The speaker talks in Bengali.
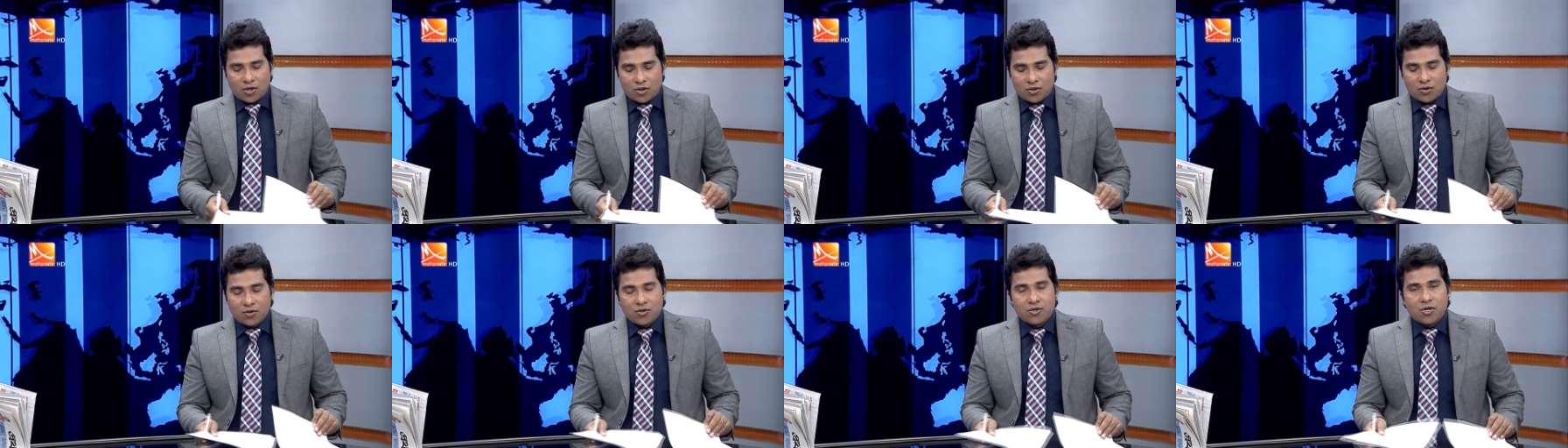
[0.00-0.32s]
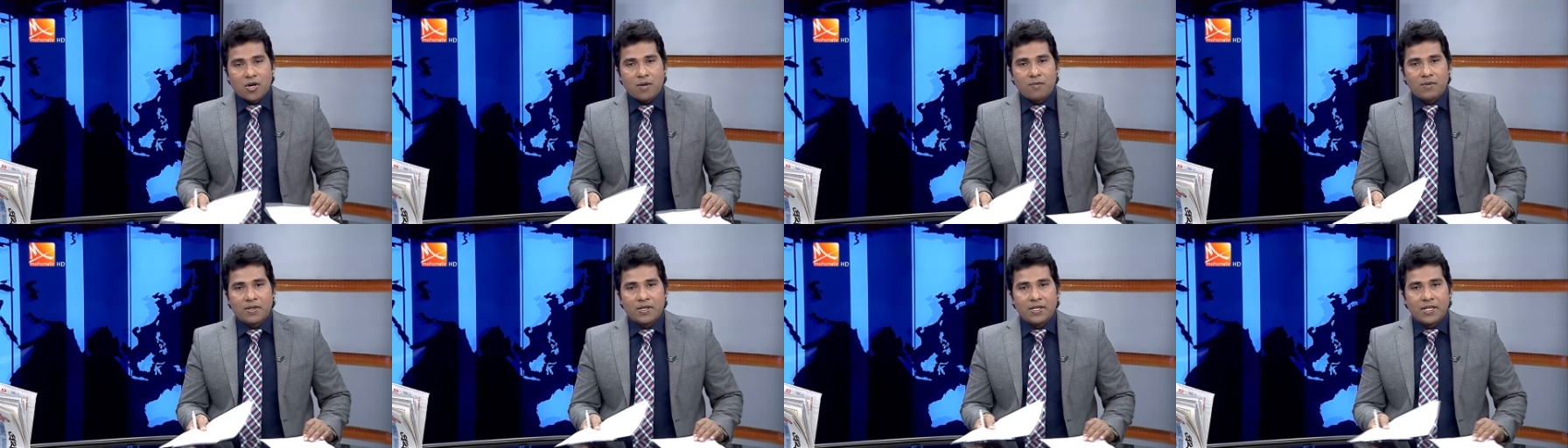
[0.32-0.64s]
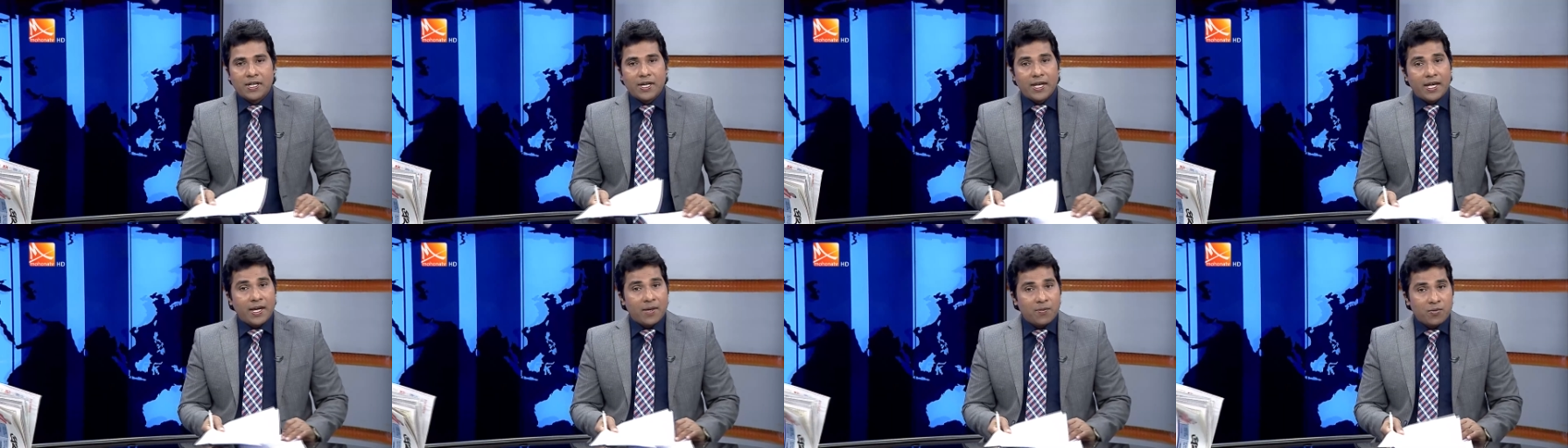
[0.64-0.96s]
দর্শক
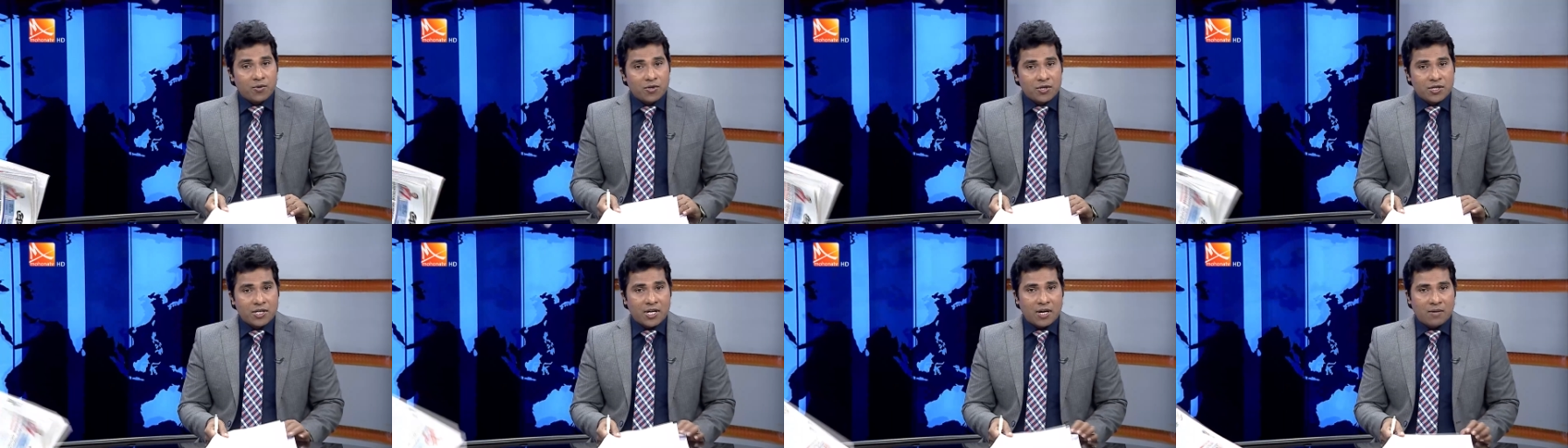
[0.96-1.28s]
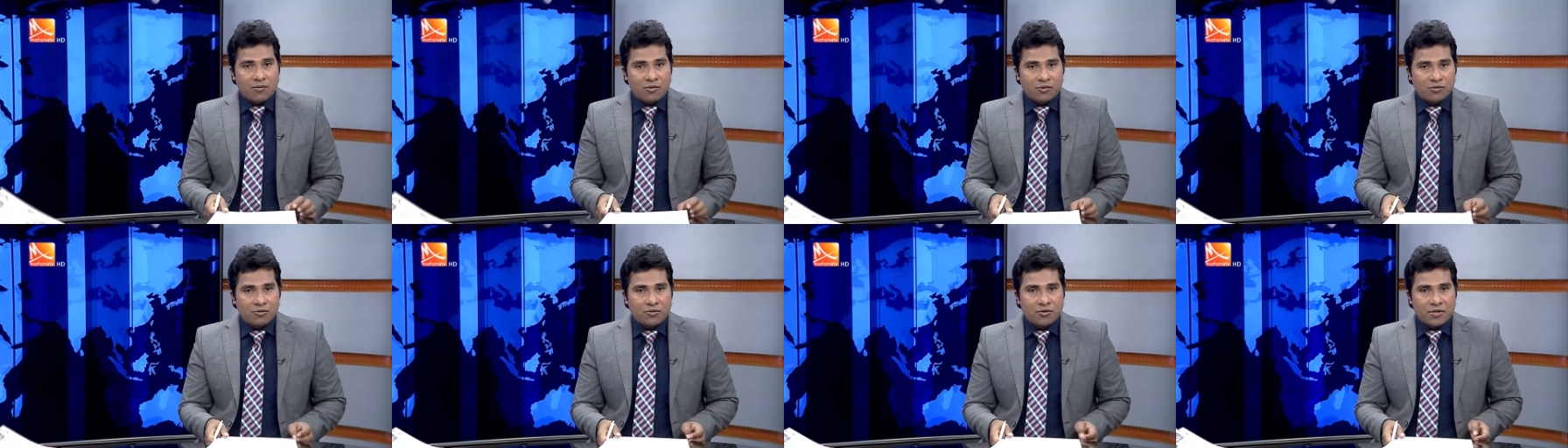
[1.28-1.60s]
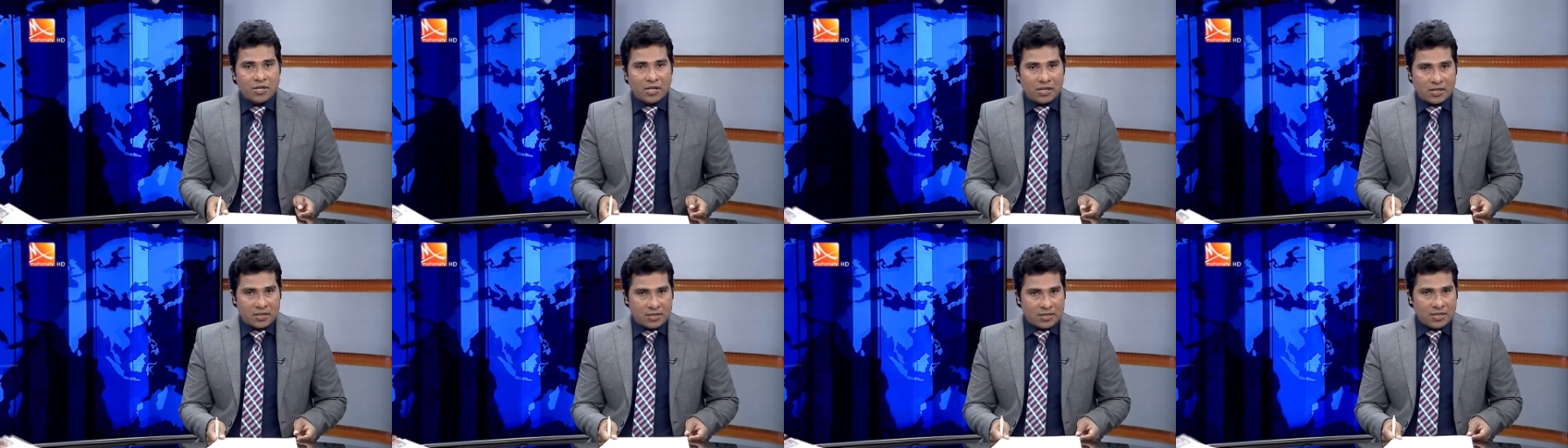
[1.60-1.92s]
সংবাদের এ পর্যায়ে আমন্ত্রণ
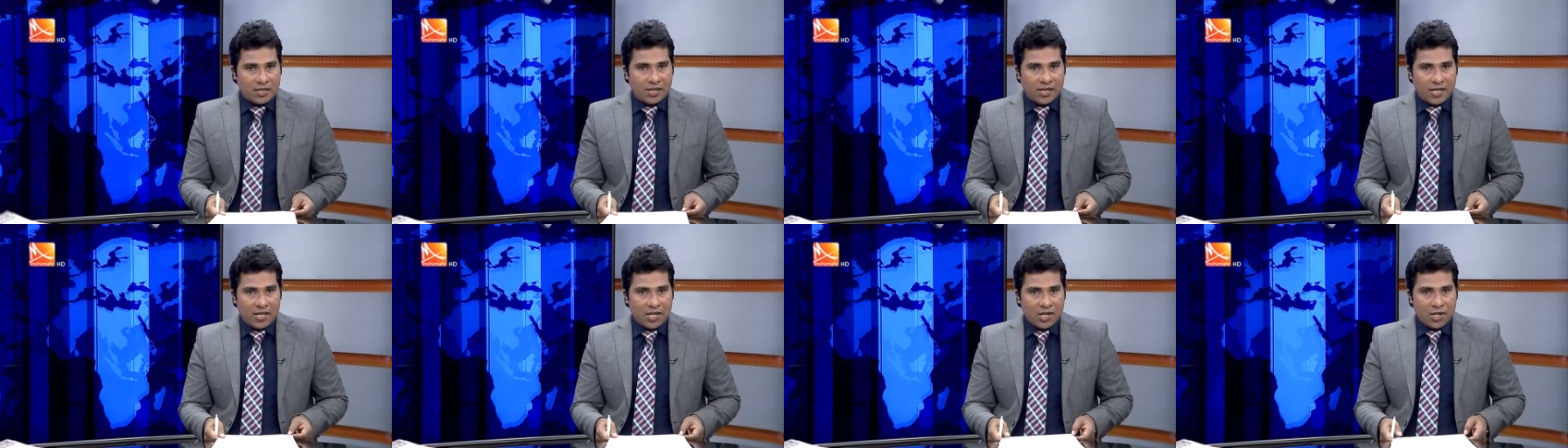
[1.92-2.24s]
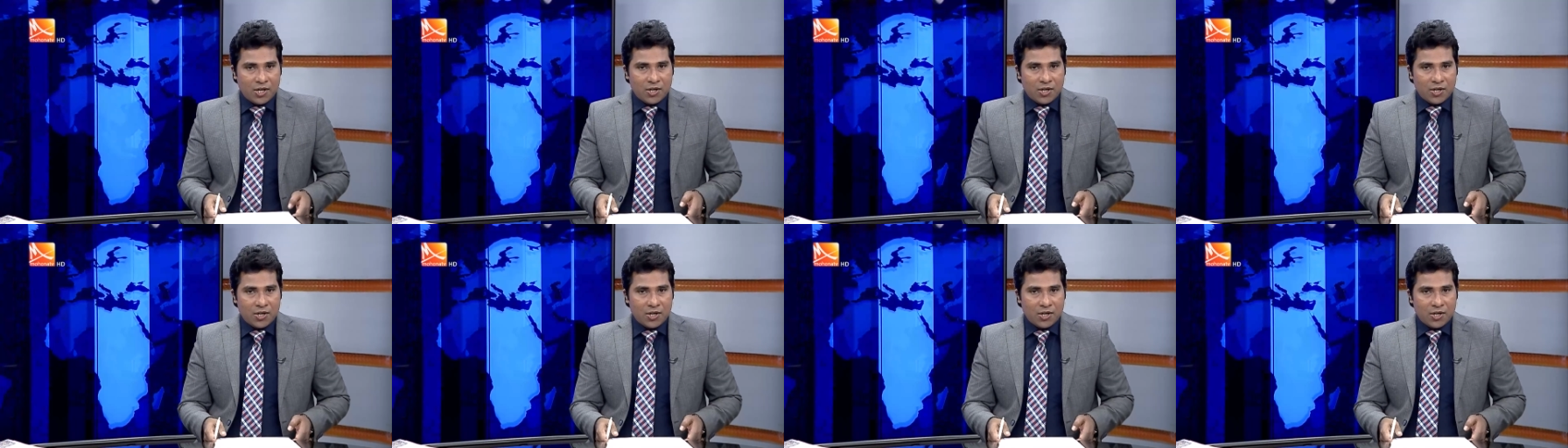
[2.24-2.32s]
জানাচ্ছি